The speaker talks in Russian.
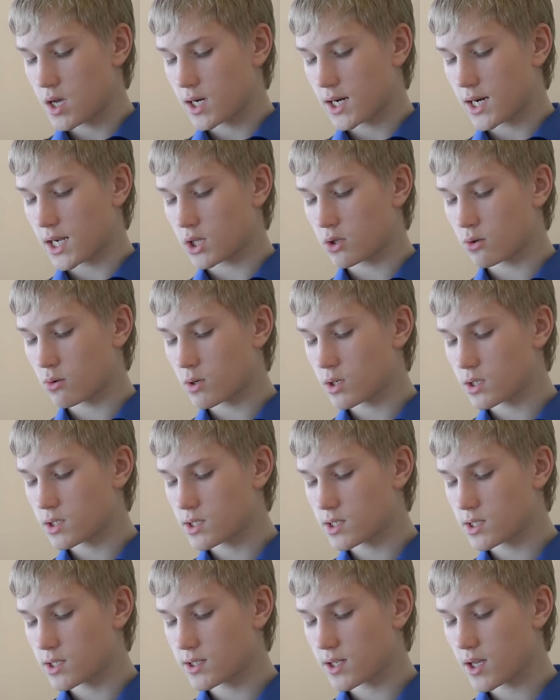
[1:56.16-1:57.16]
которые
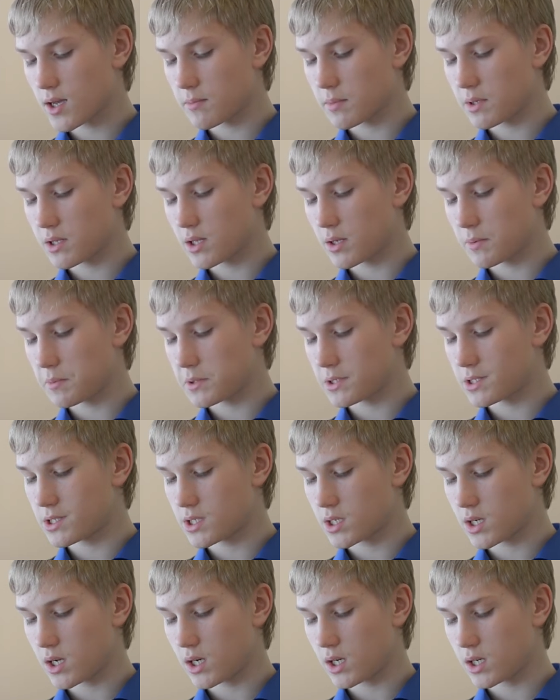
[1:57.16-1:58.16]
сами
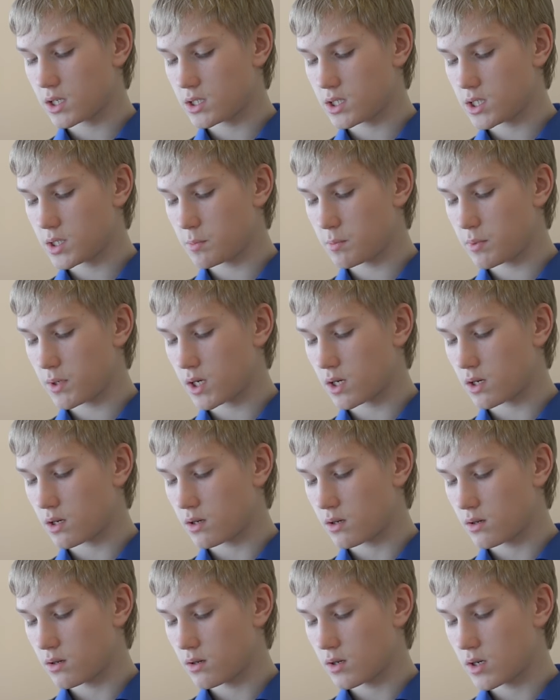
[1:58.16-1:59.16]
написали о себе —
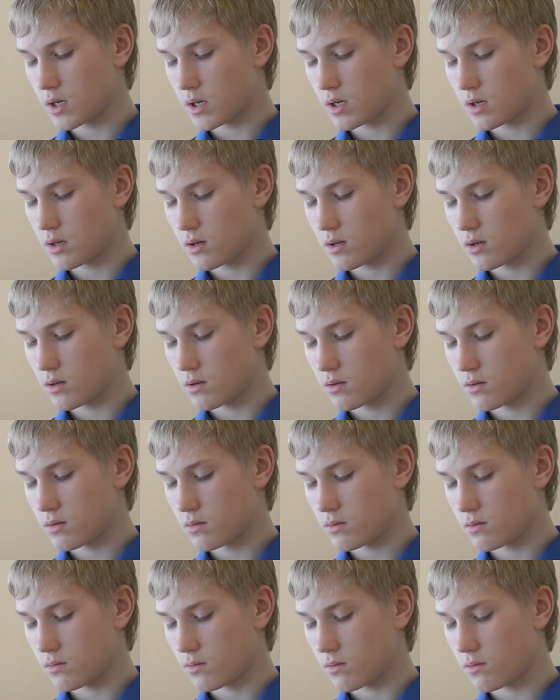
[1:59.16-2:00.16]

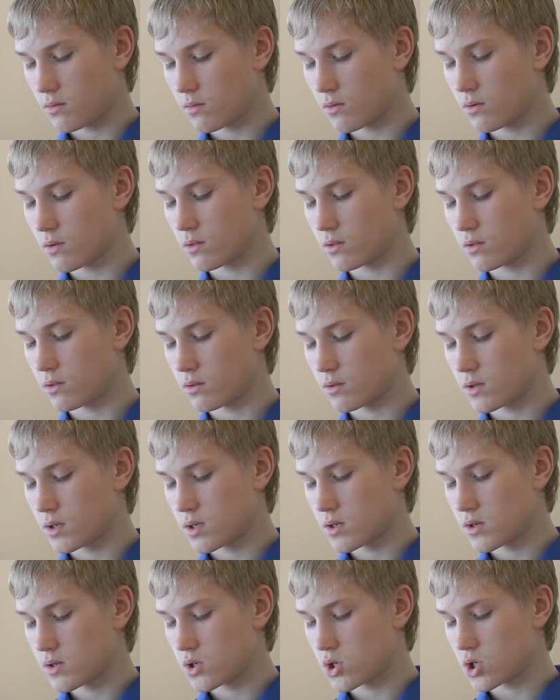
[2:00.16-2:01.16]
он —
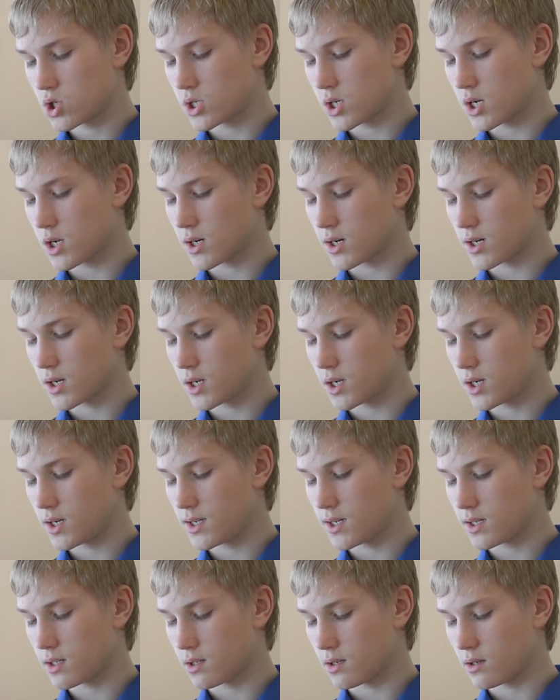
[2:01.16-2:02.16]
жаркое
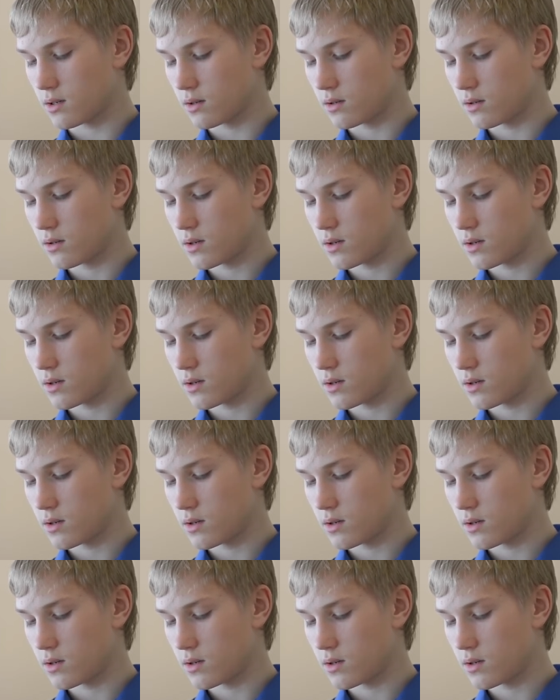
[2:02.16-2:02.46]
лето,